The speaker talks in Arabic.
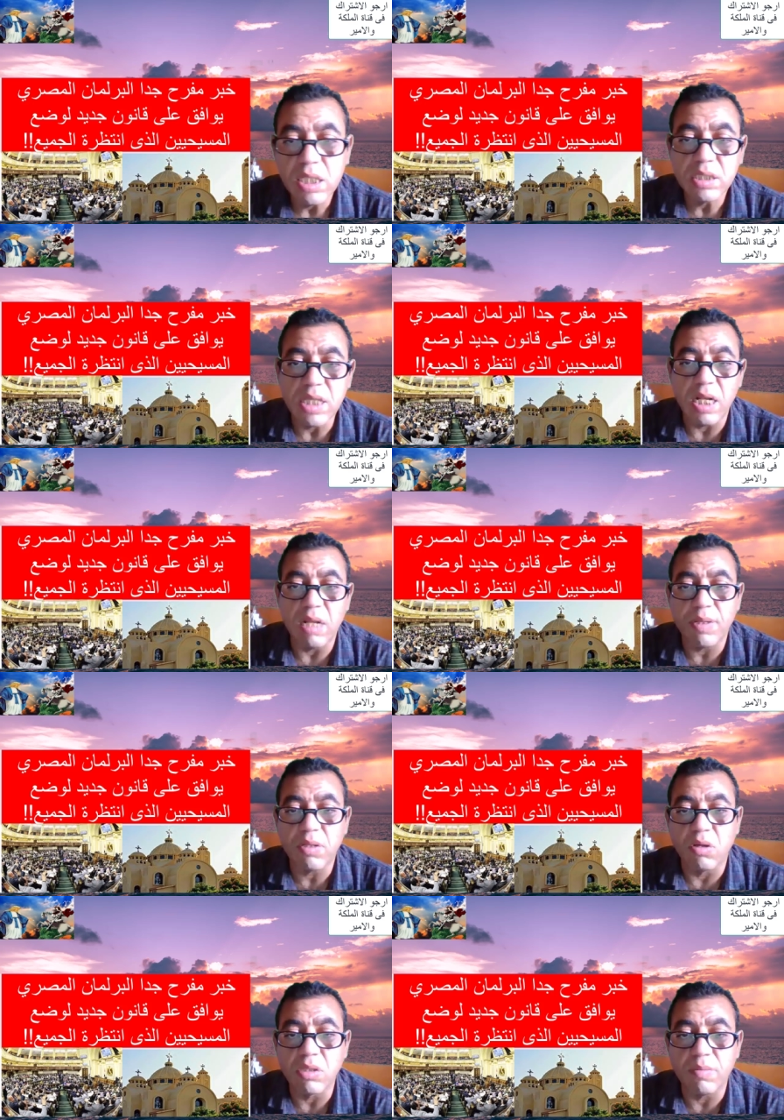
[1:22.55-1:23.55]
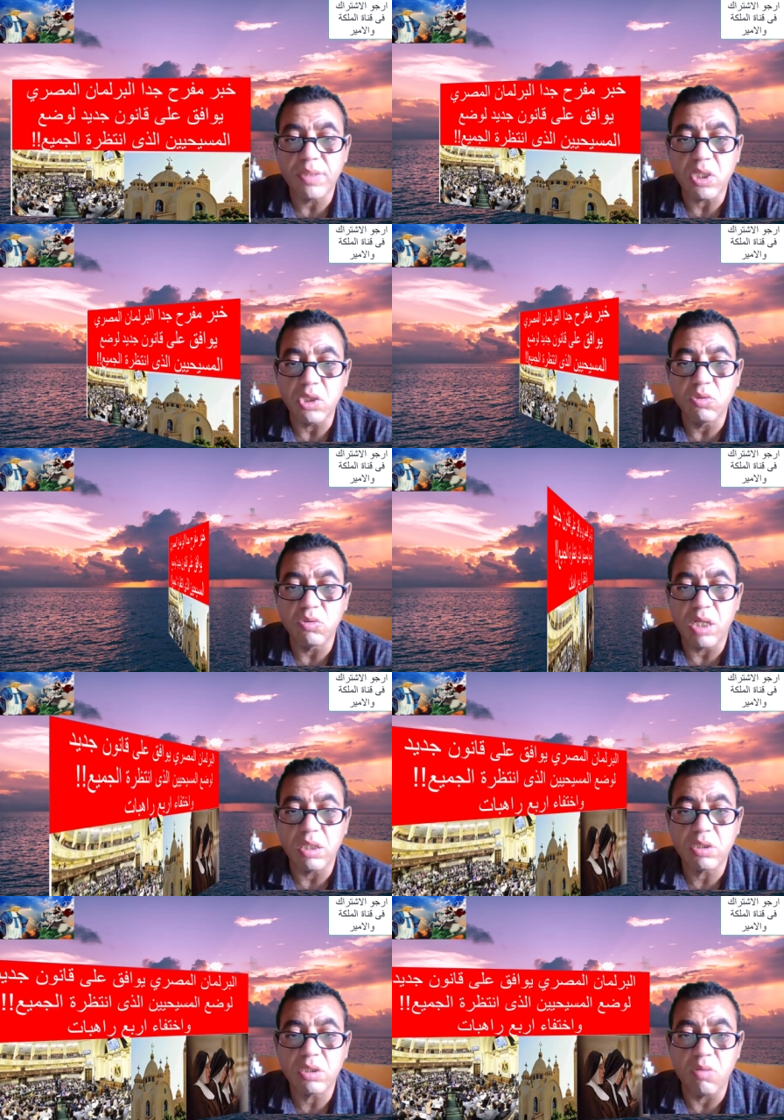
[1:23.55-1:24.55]
سلم القادة المسيحيون
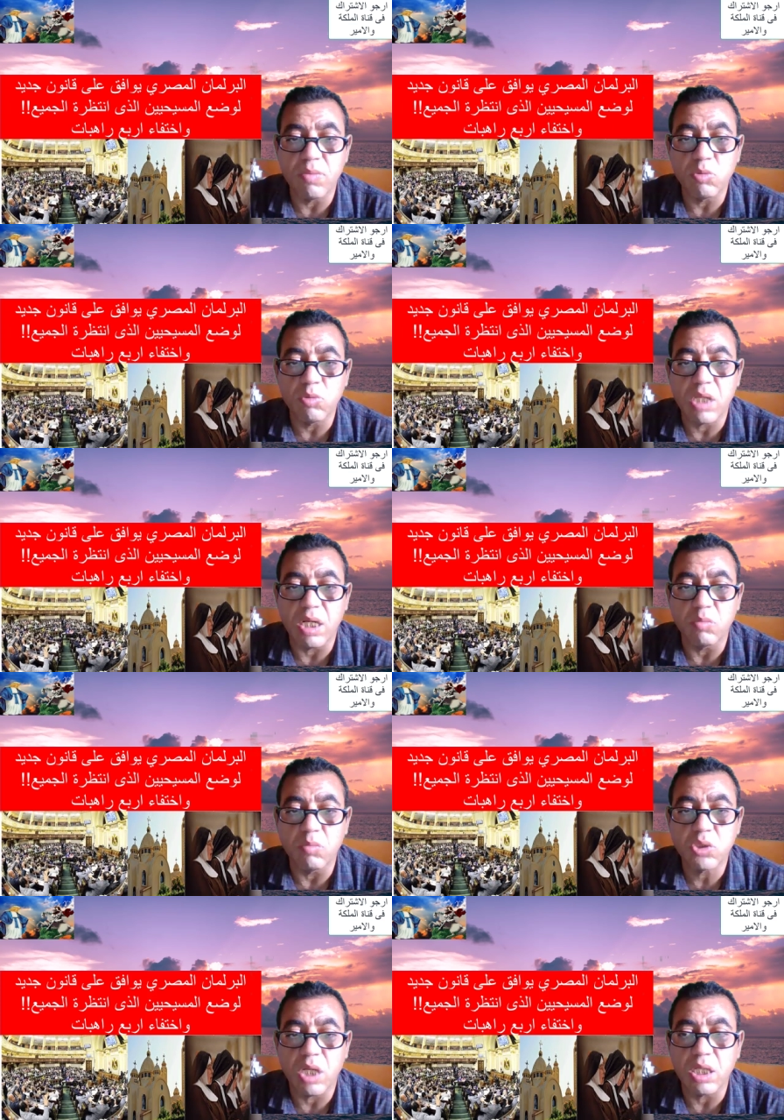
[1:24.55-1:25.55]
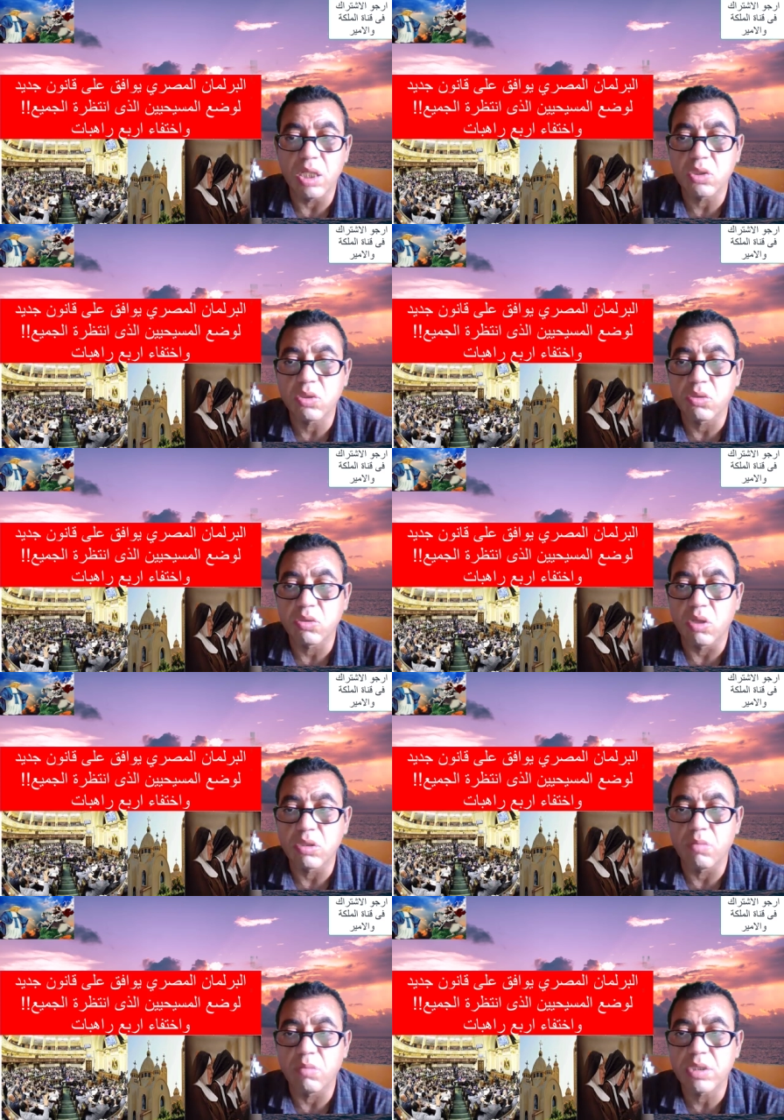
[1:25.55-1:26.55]
نصهم المقترح المشترك إلى
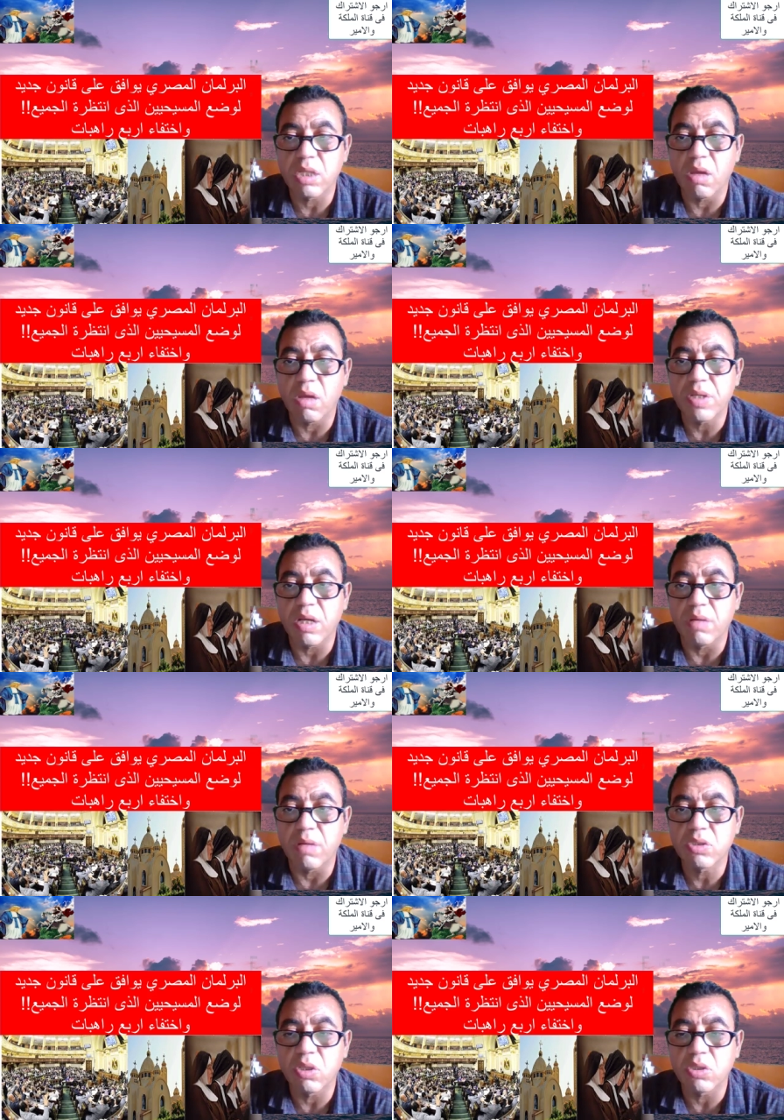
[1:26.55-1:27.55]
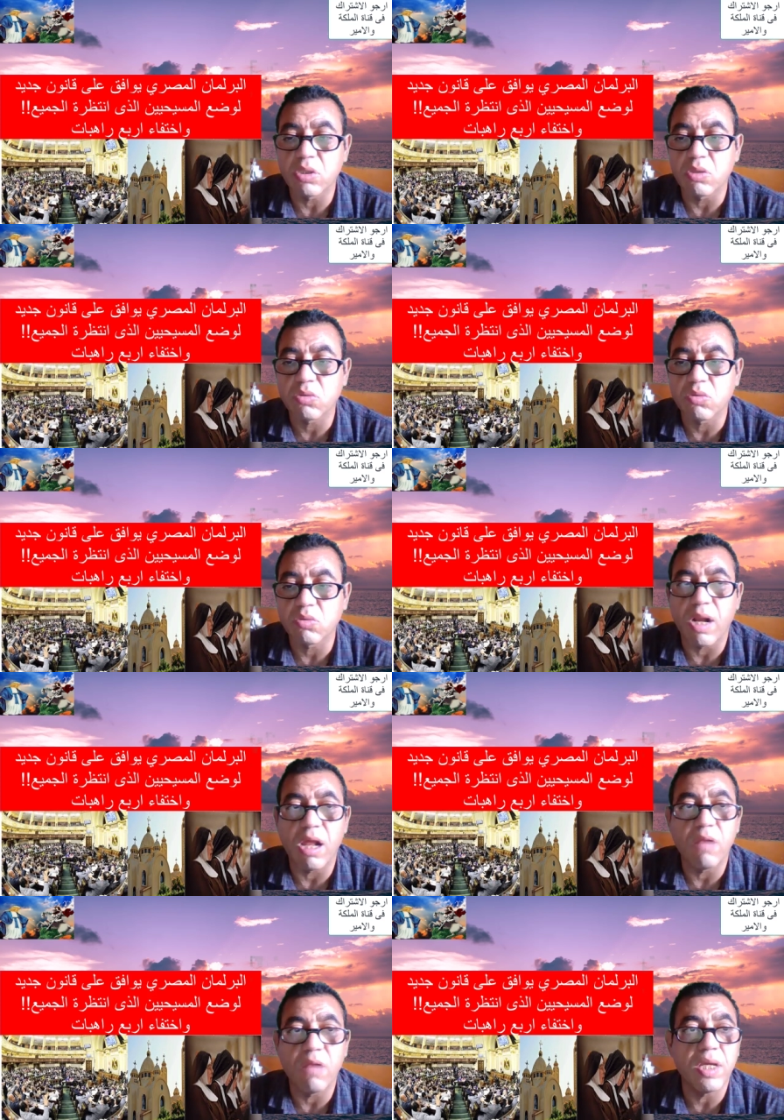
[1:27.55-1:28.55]
السلطات المصرية في 15 أكتوبر
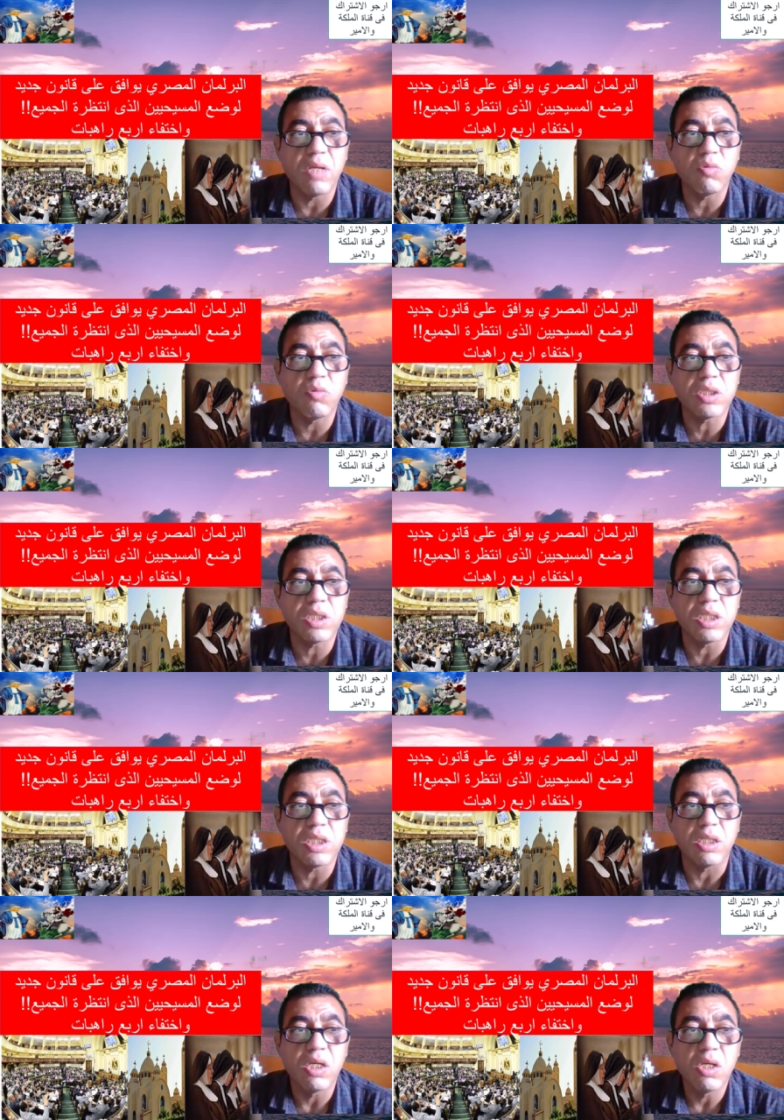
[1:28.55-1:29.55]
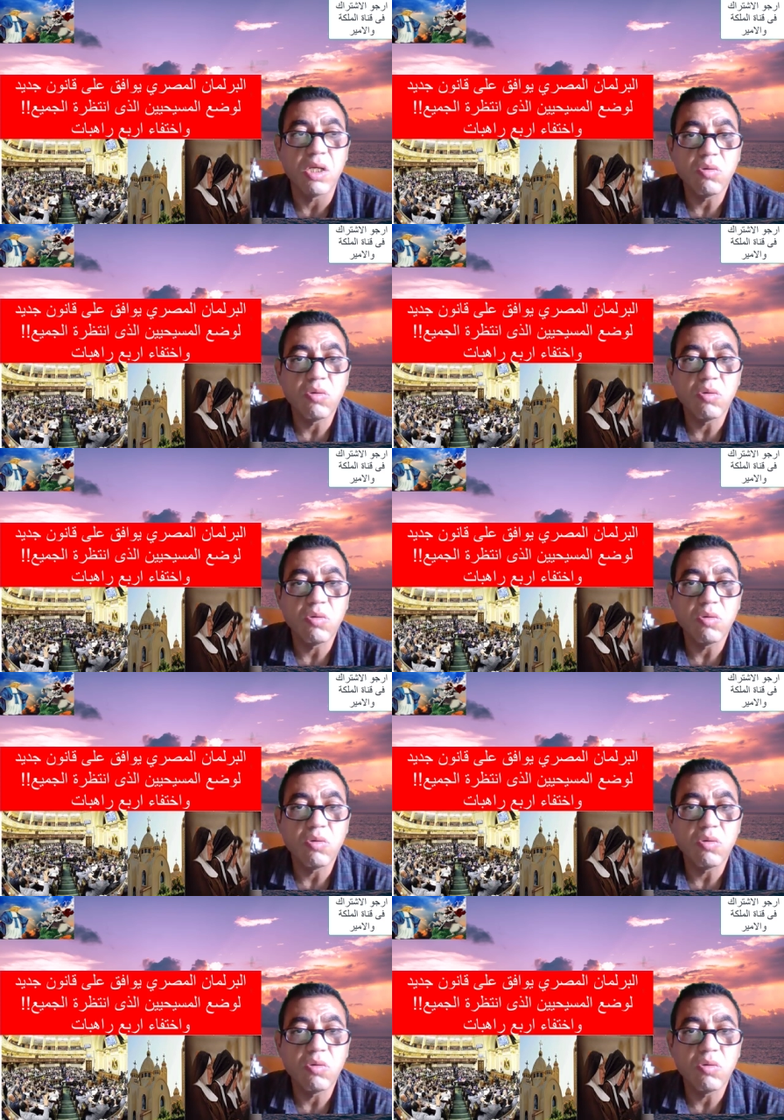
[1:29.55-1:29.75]
2020